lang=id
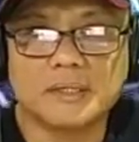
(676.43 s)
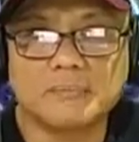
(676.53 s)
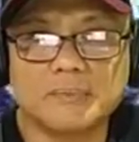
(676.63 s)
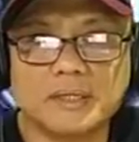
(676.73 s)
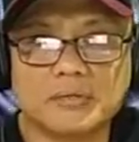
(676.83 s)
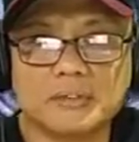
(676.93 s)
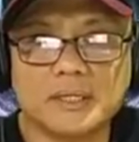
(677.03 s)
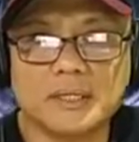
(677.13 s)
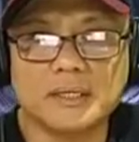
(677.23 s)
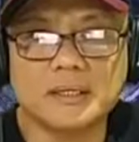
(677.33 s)
Dan
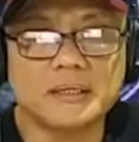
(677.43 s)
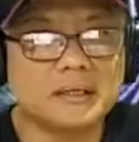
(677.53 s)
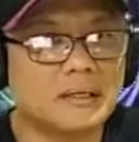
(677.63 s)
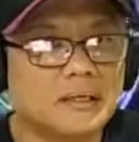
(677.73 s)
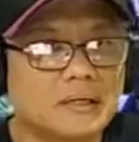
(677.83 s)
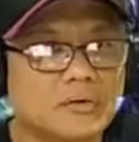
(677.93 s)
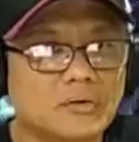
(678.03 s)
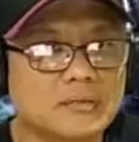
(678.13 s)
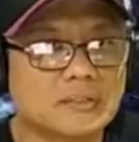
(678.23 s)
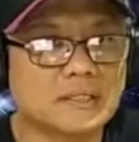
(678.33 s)
berikutnya
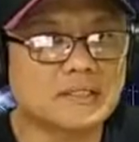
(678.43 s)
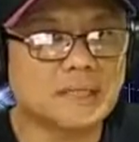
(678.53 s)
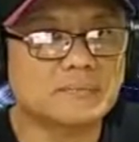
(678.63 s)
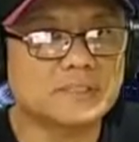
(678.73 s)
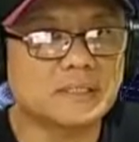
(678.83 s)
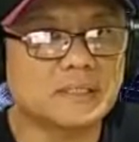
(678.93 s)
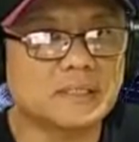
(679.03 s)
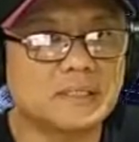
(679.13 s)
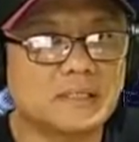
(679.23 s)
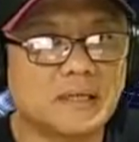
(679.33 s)

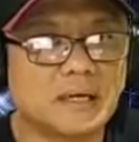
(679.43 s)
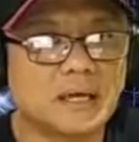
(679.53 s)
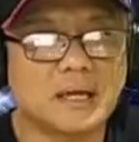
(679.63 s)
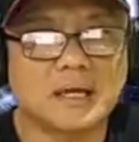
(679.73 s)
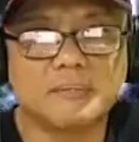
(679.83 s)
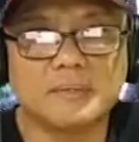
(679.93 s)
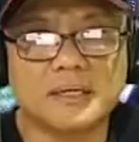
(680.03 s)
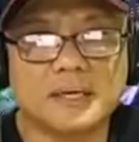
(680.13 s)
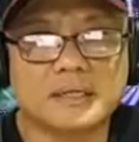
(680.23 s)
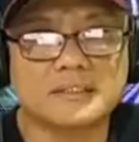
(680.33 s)
kontrasepsi alami
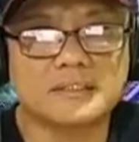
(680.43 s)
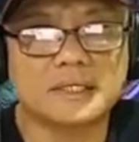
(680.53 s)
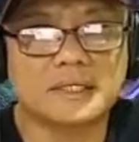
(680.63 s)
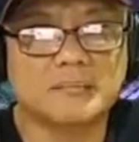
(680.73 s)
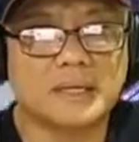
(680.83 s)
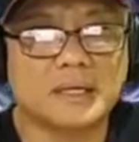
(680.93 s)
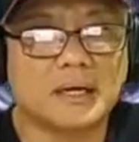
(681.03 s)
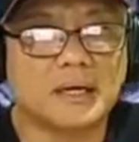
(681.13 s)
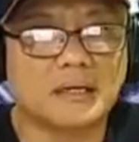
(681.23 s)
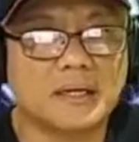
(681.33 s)
guys. Jadi
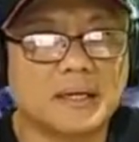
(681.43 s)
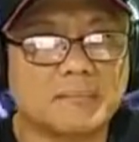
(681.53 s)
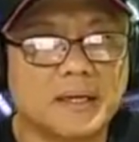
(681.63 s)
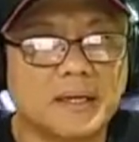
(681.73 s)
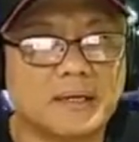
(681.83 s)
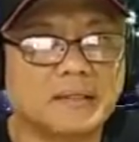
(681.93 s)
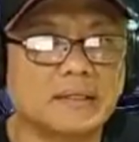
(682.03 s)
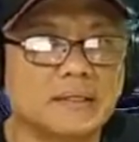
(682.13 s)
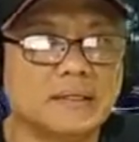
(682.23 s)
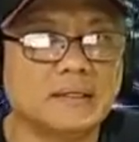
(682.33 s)
BKKBN
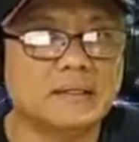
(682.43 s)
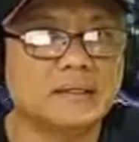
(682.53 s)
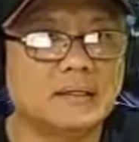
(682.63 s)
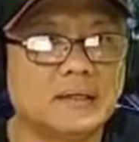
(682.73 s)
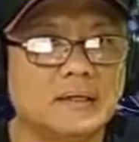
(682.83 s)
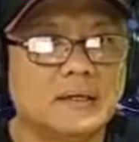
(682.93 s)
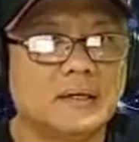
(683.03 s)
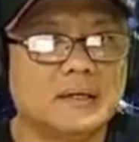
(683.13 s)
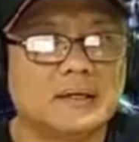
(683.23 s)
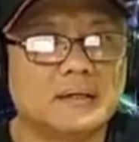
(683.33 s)
ini
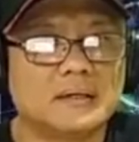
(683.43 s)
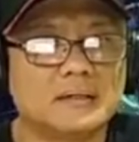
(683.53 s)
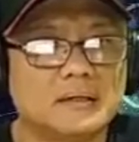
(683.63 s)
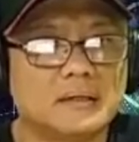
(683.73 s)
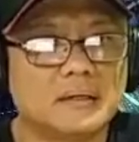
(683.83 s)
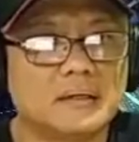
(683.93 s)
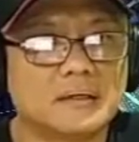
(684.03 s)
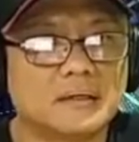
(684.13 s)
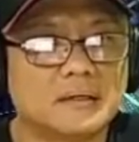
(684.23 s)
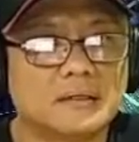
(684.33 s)

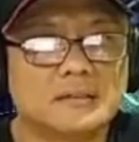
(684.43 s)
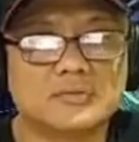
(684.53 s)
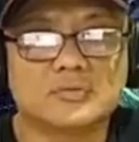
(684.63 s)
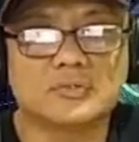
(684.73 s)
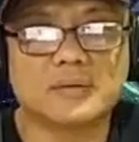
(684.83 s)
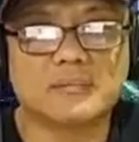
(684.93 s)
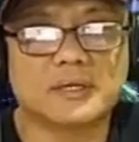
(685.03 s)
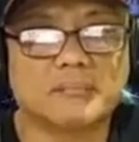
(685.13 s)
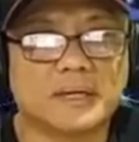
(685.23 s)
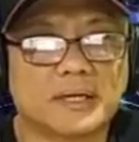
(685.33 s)
uh, sudah
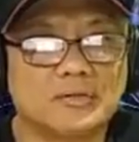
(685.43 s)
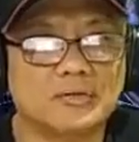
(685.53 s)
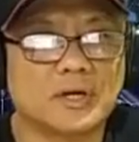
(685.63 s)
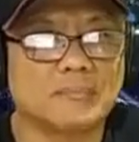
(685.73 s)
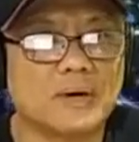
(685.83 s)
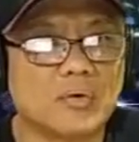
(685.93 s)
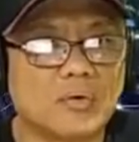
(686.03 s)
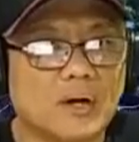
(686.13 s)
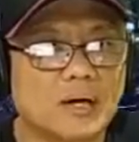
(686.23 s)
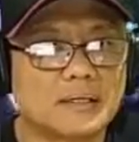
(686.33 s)
menyampaikan juga
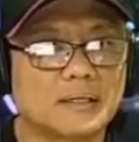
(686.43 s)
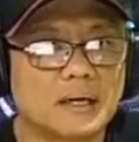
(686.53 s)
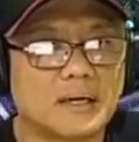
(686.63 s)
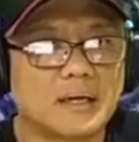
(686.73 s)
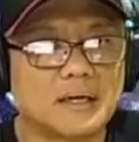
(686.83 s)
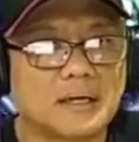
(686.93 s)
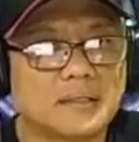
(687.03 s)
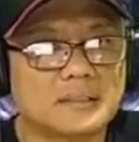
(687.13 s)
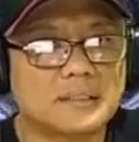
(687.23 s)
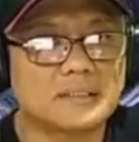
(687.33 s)
bahwa
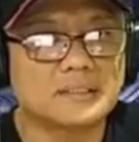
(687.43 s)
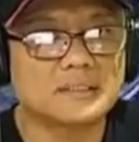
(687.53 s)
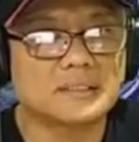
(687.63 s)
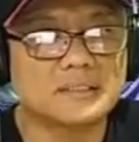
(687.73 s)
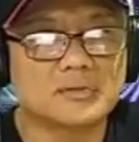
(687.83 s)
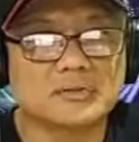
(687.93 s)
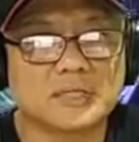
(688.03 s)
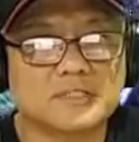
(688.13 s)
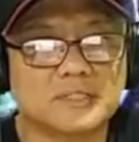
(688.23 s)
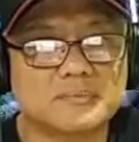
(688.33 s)
ada jenis-jenis
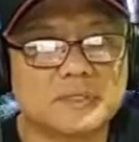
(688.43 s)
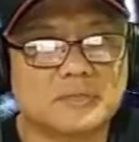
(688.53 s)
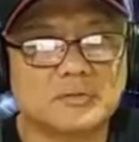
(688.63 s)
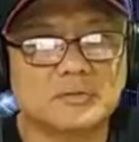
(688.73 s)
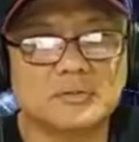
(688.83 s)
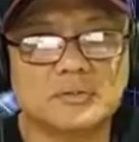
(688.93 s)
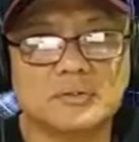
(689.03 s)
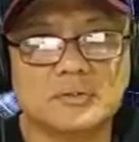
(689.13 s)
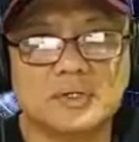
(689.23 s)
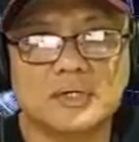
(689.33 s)
kontrasepsi itu
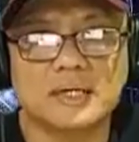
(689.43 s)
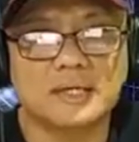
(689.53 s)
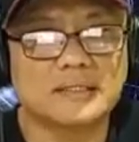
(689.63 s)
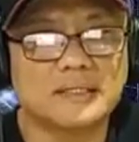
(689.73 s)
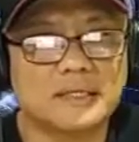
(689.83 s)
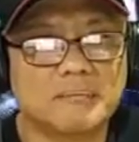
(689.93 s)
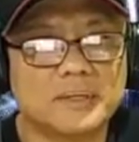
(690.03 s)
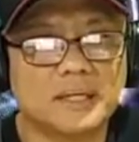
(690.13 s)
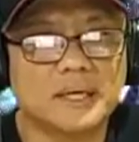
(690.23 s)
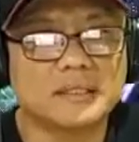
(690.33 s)
kalian tinggal
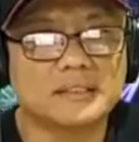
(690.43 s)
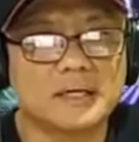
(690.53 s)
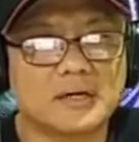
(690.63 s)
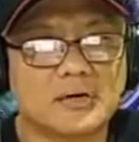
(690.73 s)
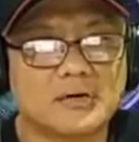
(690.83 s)
pilih aja.